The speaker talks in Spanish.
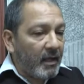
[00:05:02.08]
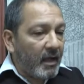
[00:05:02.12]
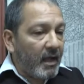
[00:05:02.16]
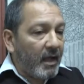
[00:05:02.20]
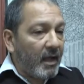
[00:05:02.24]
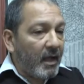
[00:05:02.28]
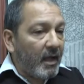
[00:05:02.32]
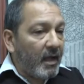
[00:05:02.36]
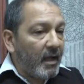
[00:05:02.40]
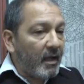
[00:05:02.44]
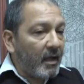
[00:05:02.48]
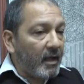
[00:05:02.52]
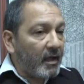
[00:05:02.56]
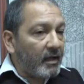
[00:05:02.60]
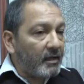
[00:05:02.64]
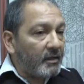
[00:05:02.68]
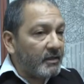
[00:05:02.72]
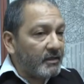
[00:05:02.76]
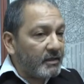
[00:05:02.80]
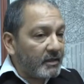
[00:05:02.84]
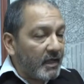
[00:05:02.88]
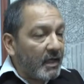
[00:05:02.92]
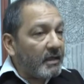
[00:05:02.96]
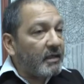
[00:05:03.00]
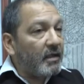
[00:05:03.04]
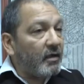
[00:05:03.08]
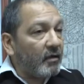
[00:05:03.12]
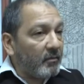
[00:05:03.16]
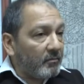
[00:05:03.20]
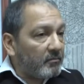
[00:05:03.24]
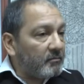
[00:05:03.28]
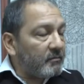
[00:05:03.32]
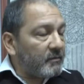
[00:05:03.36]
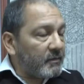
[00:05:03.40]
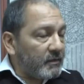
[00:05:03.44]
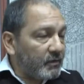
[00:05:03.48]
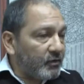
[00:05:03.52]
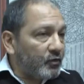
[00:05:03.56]
Eh, y si hay,
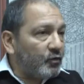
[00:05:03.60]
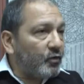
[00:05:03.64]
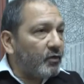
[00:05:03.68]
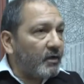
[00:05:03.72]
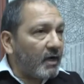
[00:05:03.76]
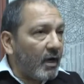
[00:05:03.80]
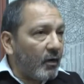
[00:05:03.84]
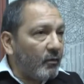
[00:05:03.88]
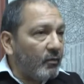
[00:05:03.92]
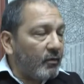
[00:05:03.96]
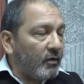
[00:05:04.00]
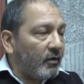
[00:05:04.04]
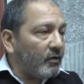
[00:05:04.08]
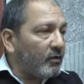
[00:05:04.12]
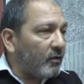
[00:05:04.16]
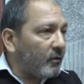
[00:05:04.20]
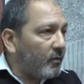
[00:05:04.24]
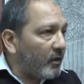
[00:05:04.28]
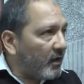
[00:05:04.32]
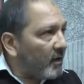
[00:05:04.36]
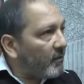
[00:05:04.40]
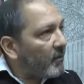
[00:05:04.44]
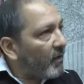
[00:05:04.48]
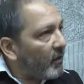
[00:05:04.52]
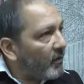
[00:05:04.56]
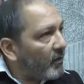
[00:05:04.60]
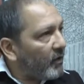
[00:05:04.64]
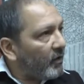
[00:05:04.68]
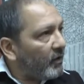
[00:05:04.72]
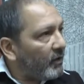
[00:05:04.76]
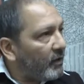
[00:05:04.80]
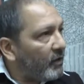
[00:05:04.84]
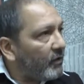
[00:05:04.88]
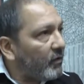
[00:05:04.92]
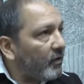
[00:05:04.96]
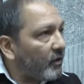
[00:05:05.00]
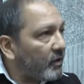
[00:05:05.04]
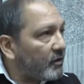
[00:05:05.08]
surge algún otro problema o no,
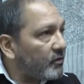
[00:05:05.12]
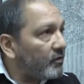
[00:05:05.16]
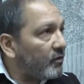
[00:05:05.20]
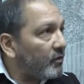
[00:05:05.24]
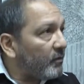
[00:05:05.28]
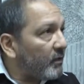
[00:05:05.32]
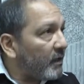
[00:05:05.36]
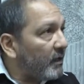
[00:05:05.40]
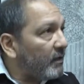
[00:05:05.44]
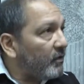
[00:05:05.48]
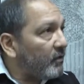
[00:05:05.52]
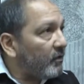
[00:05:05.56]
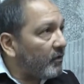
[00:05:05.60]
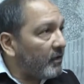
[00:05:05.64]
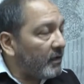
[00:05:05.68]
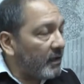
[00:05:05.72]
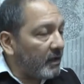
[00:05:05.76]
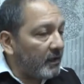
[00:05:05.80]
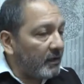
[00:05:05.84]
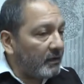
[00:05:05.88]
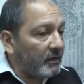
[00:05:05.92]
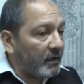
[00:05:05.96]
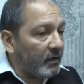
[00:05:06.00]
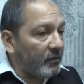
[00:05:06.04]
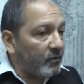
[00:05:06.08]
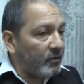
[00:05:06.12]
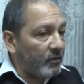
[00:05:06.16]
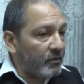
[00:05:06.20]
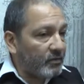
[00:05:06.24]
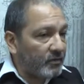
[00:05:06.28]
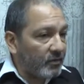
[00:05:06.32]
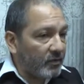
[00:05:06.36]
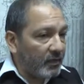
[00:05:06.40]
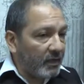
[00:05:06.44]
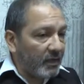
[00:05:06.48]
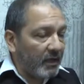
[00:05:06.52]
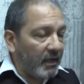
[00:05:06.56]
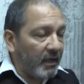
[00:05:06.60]
irlo resolviendo en el
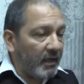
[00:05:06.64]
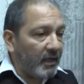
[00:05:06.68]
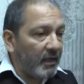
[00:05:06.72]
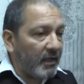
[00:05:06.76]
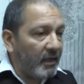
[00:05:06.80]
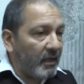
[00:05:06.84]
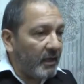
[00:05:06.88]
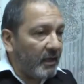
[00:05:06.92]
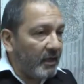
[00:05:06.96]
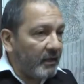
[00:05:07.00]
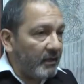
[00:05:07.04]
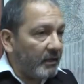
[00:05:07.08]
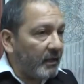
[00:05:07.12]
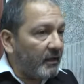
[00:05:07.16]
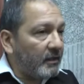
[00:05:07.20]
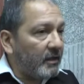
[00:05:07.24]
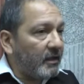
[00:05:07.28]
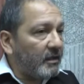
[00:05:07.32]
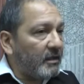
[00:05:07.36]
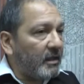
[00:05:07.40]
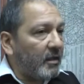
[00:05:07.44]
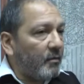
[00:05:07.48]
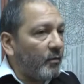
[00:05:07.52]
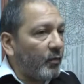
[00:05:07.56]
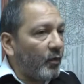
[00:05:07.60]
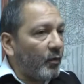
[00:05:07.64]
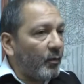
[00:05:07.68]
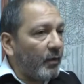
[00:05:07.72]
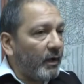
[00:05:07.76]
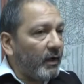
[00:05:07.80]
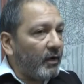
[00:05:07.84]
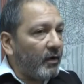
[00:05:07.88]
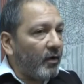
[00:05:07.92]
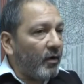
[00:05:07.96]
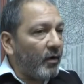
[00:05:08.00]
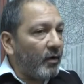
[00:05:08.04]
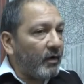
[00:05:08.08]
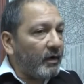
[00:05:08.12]
transcurso de, de este tiempo,
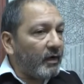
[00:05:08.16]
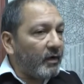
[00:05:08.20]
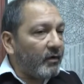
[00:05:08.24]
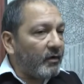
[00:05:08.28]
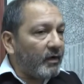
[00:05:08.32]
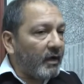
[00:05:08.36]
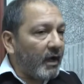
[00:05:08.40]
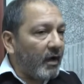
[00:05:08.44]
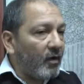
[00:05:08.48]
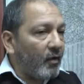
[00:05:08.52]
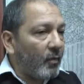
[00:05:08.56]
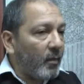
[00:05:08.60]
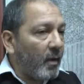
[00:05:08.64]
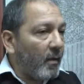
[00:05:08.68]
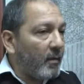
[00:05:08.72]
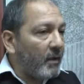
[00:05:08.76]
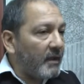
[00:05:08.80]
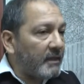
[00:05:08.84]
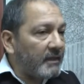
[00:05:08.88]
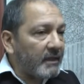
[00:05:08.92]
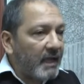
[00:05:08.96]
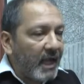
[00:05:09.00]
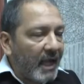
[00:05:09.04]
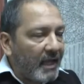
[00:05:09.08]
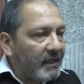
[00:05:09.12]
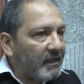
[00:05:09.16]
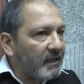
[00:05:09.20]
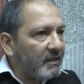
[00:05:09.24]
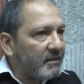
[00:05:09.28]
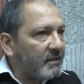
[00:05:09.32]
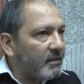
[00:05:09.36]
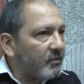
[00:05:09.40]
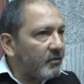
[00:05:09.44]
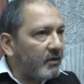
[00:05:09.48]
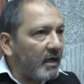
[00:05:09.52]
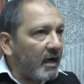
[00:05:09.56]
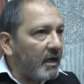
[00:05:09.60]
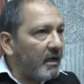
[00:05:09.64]
pero creo que a los papás hay que
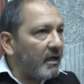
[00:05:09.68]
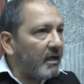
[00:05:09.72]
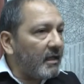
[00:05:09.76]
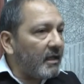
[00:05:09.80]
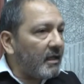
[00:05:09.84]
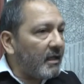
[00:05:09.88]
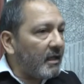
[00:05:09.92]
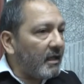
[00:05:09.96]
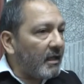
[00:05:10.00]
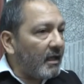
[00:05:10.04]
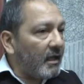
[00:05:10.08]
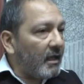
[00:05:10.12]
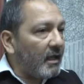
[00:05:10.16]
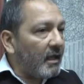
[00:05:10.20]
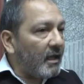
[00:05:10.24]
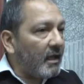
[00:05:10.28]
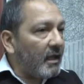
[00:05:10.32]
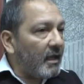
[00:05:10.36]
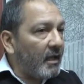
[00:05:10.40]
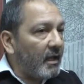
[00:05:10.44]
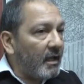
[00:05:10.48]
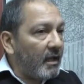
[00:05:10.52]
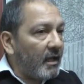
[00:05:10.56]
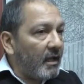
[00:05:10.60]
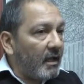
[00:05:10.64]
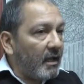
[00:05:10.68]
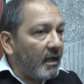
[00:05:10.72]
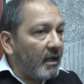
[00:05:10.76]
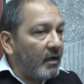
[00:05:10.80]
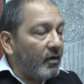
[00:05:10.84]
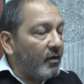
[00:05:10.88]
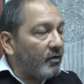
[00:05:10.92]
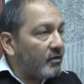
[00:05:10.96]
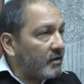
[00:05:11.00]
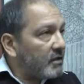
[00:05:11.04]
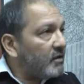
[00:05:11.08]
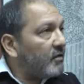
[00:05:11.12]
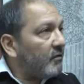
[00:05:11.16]
asegurarle de que eh,
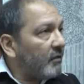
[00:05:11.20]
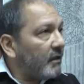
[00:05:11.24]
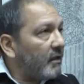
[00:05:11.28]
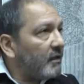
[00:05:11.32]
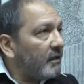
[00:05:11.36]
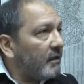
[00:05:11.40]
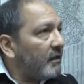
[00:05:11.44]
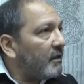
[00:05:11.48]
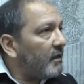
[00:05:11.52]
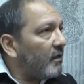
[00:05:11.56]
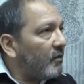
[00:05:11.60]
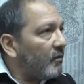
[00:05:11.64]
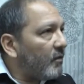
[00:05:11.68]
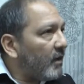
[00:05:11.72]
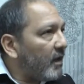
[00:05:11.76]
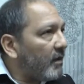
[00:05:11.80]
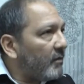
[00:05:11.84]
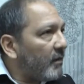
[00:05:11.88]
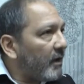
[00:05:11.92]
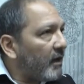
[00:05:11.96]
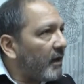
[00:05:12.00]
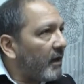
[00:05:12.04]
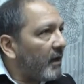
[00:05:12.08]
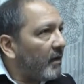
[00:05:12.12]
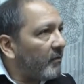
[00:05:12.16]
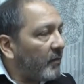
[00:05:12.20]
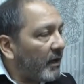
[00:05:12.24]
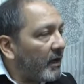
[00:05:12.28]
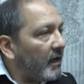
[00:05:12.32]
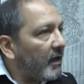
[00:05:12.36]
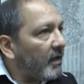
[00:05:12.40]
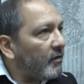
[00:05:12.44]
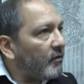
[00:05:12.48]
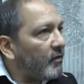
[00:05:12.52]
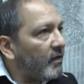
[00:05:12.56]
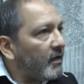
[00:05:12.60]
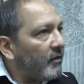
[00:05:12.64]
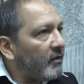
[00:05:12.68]
los chicos van a tener el lugar para el, para
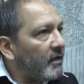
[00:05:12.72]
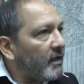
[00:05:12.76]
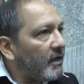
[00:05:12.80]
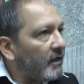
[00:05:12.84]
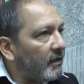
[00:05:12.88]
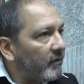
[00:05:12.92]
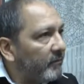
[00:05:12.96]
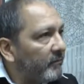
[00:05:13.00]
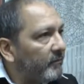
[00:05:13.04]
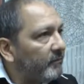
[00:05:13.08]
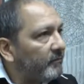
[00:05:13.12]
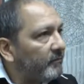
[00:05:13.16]
el año que viene.